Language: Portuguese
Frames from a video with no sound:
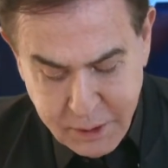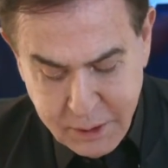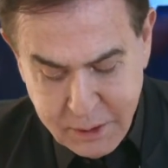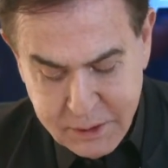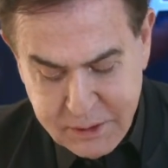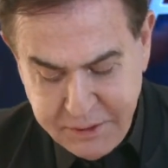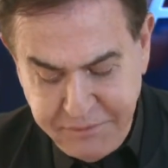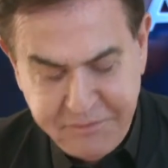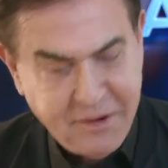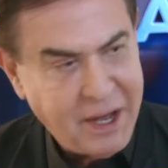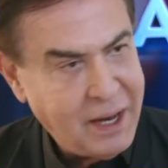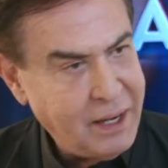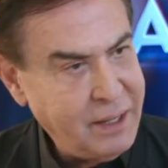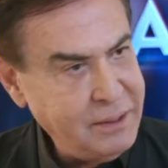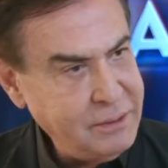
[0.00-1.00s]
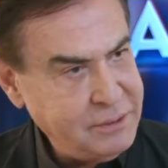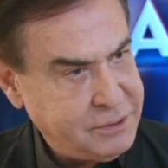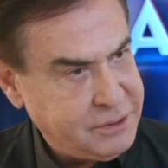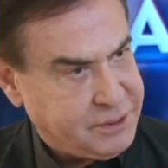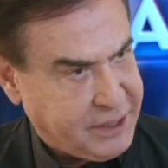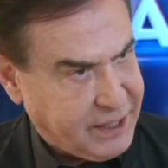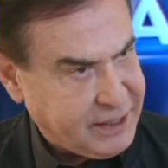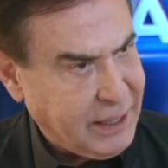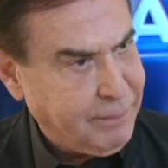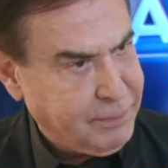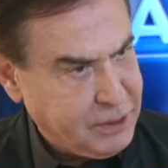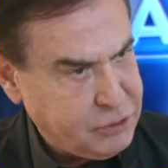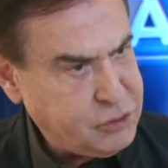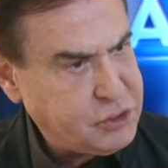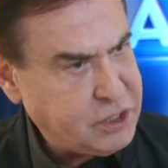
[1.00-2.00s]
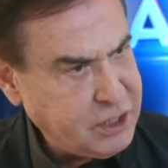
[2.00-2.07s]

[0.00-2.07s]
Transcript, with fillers: E você fala de tratamentos